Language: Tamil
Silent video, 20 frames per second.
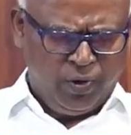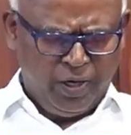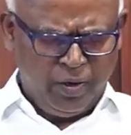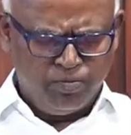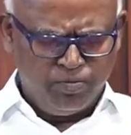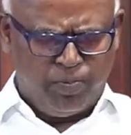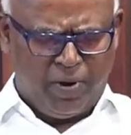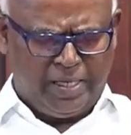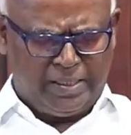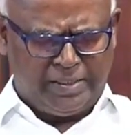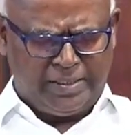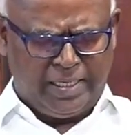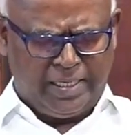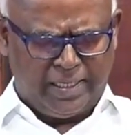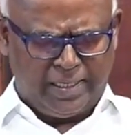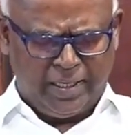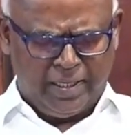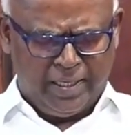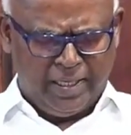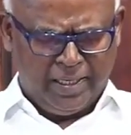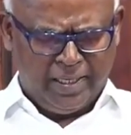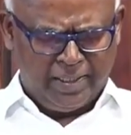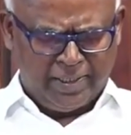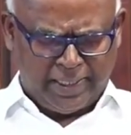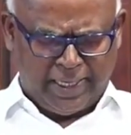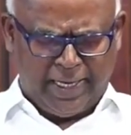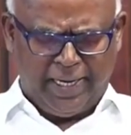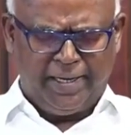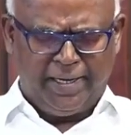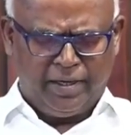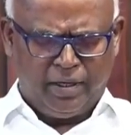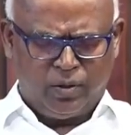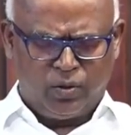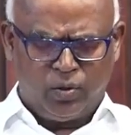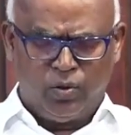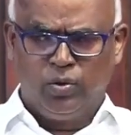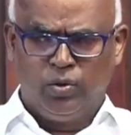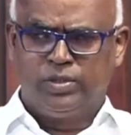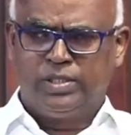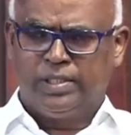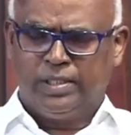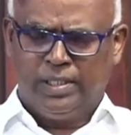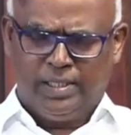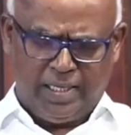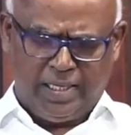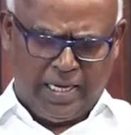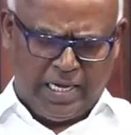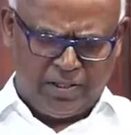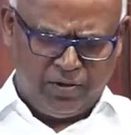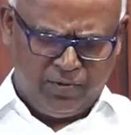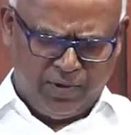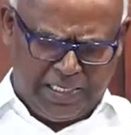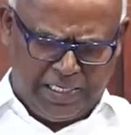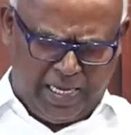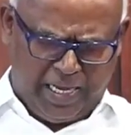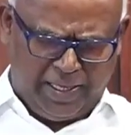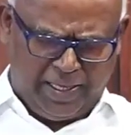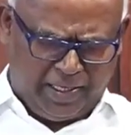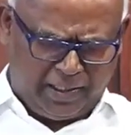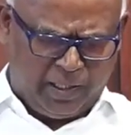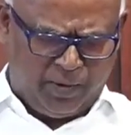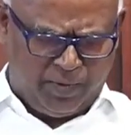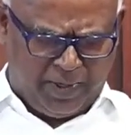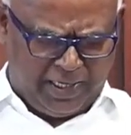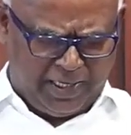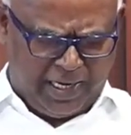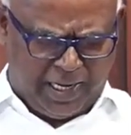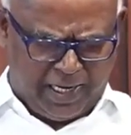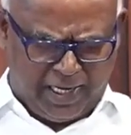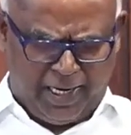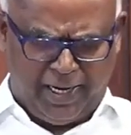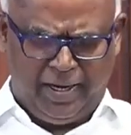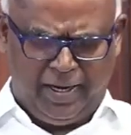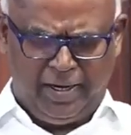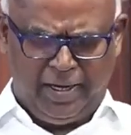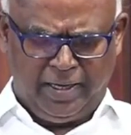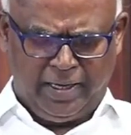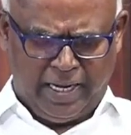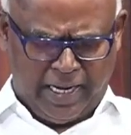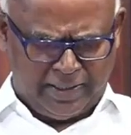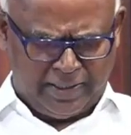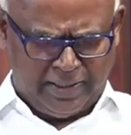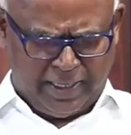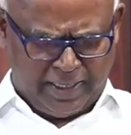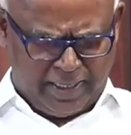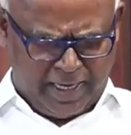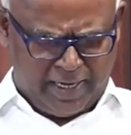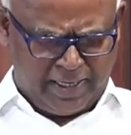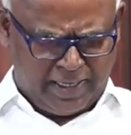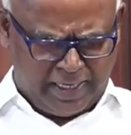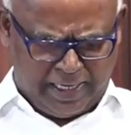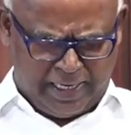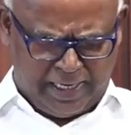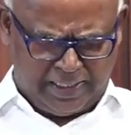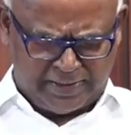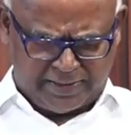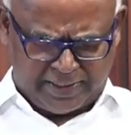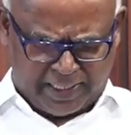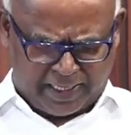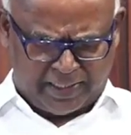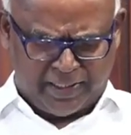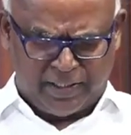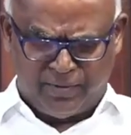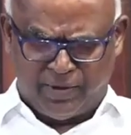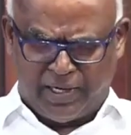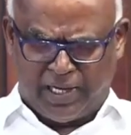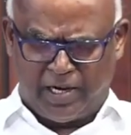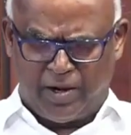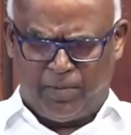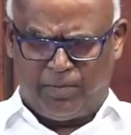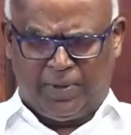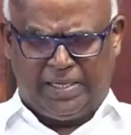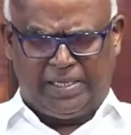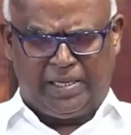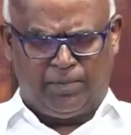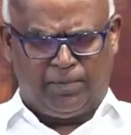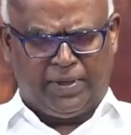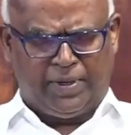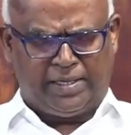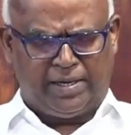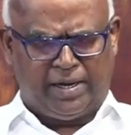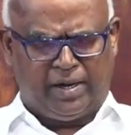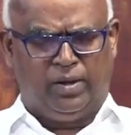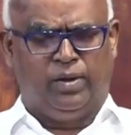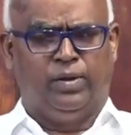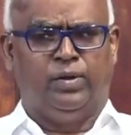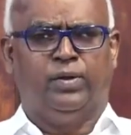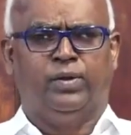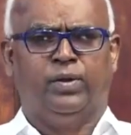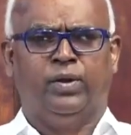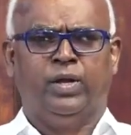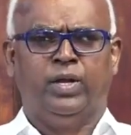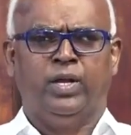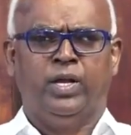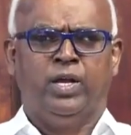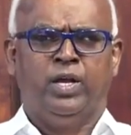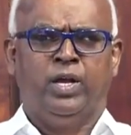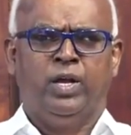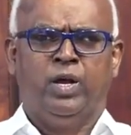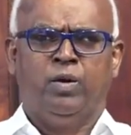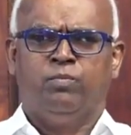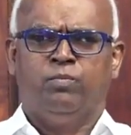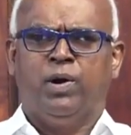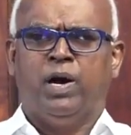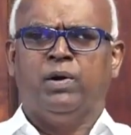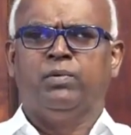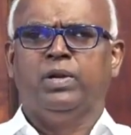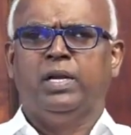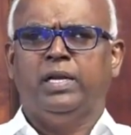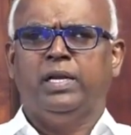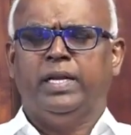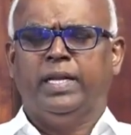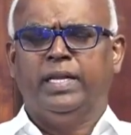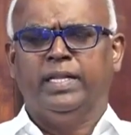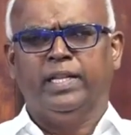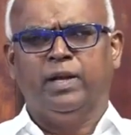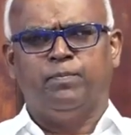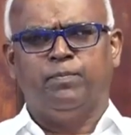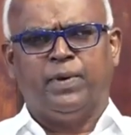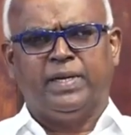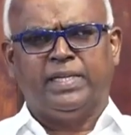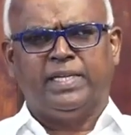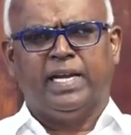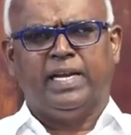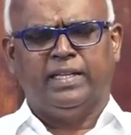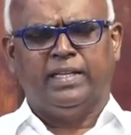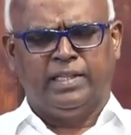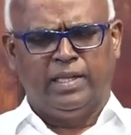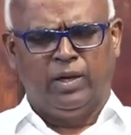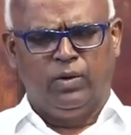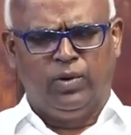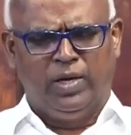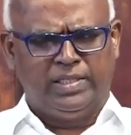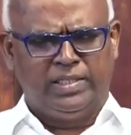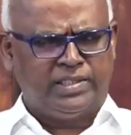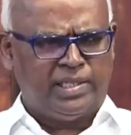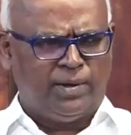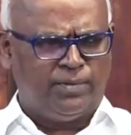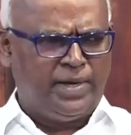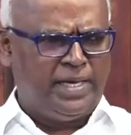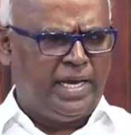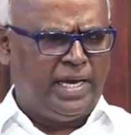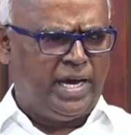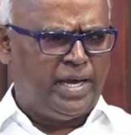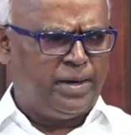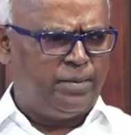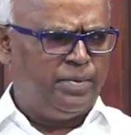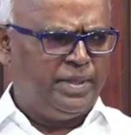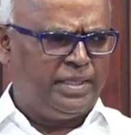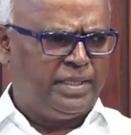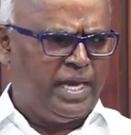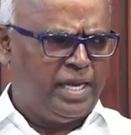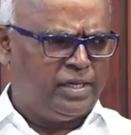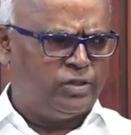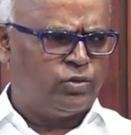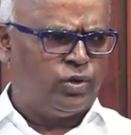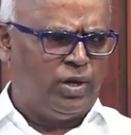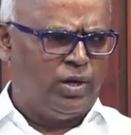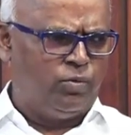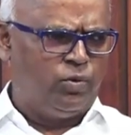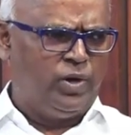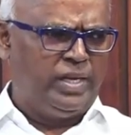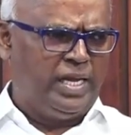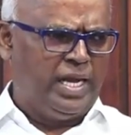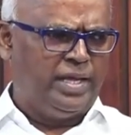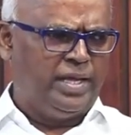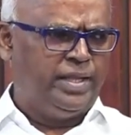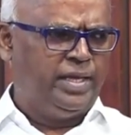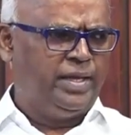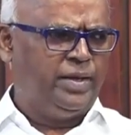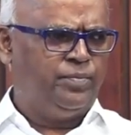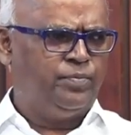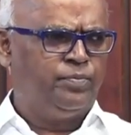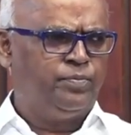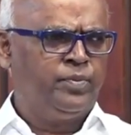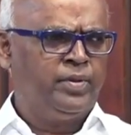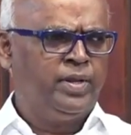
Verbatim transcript: ஒரு இம்பார்ட்டன்ட் ட்ரேட் ரூட் அது வழியாக இருந்தபடினாலே அது அந்நாட்களில் சிறந்து விளங்கப்பட்ட பட்டணம் பவுல் இந்த பட்டணத்தில் உள்ள சபையை ஆரம்பித்தார்னு சொல்ல முடியாது